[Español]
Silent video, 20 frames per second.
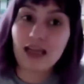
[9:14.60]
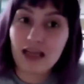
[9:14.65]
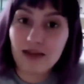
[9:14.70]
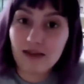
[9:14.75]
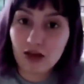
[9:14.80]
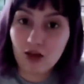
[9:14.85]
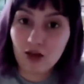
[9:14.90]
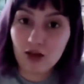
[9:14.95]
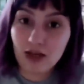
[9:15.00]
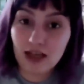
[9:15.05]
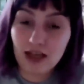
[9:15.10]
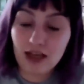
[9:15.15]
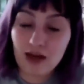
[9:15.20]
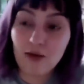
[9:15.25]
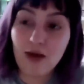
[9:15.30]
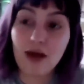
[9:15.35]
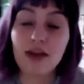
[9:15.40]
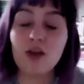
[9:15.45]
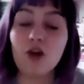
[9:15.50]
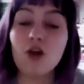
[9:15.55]
dejaba colgada en el
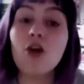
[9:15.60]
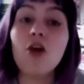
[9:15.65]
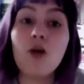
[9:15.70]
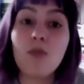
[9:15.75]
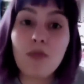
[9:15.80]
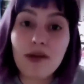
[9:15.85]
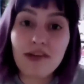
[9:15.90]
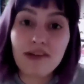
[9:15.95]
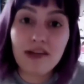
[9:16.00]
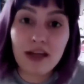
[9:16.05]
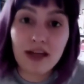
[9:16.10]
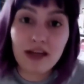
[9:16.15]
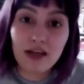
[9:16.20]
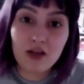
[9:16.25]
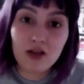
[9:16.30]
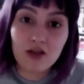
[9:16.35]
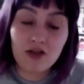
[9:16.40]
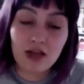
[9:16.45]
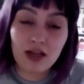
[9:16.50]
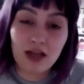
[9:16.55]
baño. Puede ser
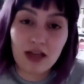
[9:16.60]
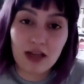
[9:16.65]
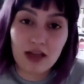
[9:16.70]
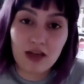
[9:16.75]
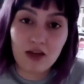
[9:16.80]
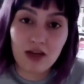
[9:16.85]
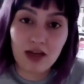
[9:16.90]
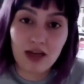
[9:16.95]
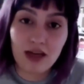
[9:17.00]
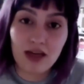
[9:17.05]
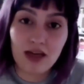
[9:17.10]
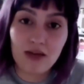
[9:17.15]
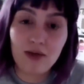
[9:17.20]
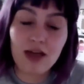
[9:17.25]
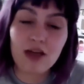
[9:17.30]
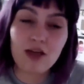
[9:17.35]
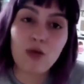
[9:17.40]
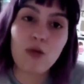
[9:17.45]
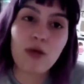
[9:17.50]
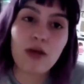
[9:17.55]
asqueroso dejarla colgada en el
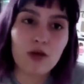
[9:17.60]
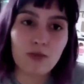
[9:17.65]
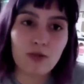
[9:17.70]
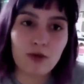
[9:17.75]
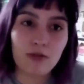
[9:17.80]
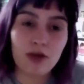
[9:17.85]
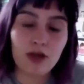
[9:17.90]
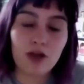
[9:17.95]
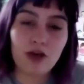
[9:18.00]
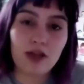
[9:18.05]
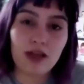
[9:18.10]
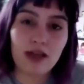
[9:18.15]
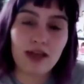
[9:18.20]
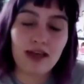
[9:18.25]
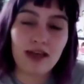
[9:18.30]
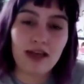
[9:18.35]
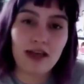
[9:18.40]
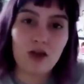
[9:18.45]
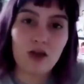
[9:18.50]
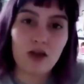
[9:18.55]
baño, bueno, pero mejor que
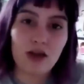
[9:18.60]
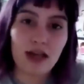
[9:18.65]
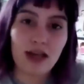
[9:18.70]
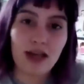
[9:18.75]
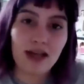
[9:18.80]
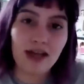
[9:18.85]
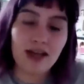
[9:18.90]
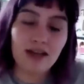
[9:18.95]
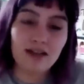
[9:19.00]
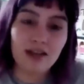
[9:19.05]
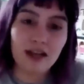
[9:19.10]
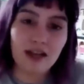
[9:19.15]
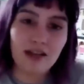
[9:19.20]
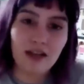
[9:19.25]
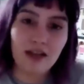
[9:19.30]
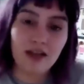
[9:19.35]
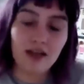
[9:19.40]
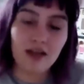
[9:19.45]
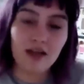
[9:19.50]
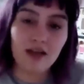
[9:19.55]
dejarla colgada en el
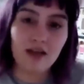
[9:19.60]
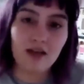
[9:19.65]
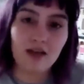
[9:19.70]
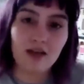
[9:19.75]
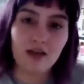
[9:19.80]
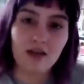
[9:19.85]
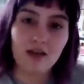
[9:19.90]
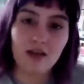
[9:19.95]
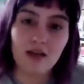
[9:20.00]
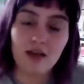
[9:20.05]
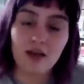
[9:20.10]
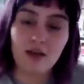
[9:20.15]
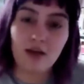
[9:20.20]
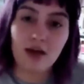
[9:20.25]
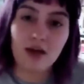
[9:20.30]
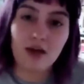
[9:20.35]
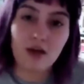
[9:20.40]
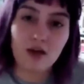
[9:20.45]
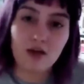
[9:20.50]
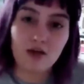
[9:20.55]
tender en el, en el
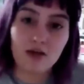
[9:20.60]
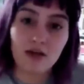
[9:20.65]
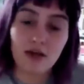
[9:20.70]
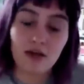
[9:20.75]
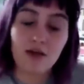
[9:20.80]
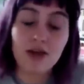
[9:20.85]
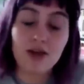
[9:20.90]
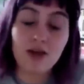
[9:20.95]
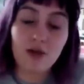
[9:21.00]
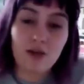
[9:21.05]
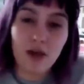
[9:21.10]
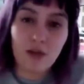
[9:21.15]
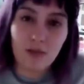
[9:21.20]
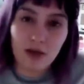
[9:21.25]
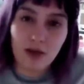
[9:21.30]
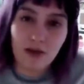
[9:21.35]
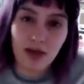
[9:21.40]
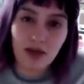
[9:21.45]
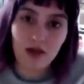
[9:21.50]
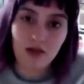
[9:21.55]
balcón, el baño es más
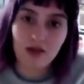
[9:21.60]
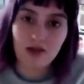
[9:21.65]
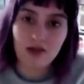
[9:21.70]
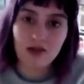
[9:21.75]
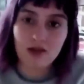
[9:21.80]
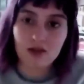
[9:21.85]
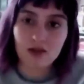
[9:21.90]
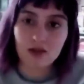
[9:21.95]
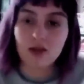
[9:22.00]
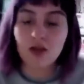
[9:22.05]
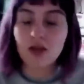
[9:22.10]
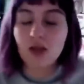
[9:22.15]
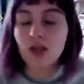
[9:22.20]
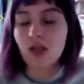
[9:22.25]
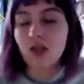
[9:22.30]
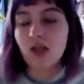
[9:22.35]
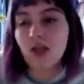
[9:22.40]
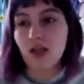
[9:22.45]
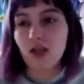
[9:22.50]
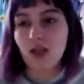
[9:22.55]
privado, qué sé yo.
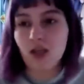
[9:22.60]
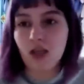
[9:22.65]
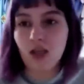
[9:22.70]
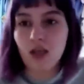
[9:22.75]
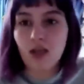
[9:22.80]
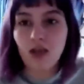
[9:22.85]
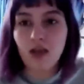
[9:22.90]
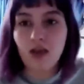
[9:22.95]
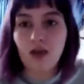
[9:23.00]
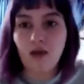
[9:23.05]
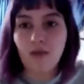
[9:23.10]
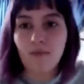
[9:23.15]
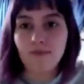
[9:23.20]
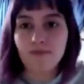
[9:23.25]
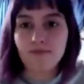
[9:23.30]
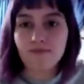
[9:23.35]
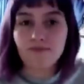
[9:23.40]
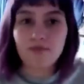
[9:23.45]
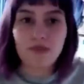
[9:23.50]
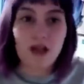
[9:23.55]

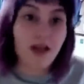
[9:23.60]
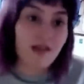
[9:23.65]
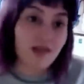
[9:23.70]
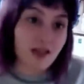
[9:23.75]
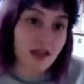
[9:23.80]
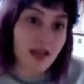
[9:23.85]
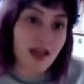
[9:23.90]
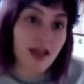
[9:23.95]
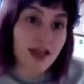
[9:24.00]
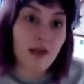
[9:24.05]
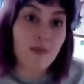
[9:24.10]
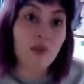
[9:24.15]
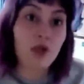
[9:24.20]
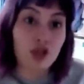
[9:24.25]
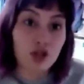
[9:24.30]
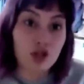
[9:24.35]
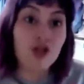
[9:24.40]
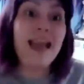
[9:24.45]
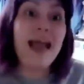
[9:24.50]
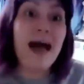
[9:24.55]
Em, así que nada, era
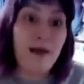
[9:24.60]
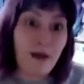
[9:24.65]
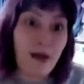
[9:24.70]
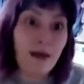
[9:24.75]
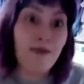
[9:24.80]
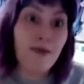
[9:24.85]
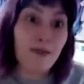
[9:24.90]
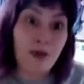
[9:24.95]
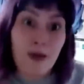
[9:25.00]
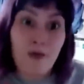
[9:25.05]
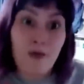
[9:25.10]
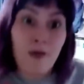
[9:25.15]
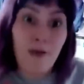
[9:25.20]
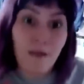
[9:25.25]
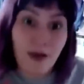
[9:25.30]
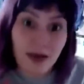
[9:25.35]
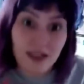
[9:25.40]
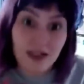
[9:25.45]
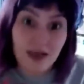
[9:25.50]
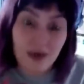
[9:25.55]
porque yo lavaba mis
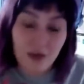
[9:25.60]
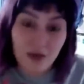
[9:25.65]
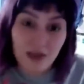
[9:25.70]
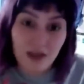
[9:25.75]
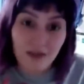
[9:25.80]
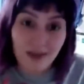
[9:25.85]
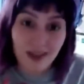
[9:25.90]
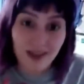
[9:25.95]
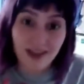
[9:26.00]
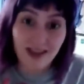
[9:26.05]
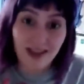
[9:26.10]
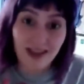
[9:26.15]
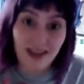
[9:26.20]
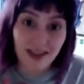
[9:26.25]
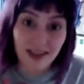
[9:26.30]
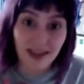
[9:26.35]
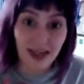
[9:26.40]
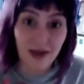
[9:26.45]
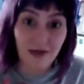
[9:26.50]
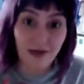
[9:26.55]
bombachas justamente que
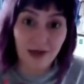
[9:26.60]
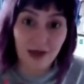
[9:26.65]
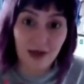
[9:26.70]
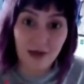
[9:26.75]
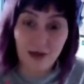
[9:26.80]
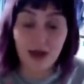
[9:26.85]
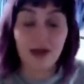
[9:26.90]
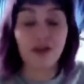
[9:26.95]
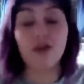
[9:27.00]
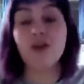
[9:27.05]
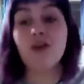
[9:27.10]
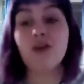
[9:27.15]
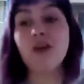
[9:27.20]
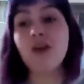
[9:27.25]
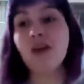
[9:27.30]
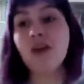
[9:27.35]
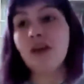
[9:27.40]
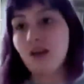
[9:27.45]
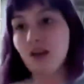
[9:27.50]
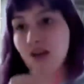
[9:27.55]
las dejaba en el baño.
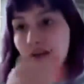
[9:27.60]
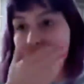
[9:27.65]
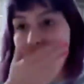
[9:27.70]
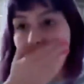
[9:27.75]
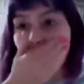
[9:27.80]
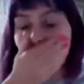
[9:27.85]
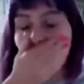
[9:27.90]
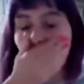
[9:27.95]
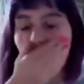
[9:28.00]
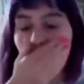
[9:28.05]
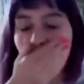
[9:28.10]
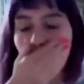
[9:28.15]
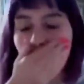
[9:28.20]
Eh,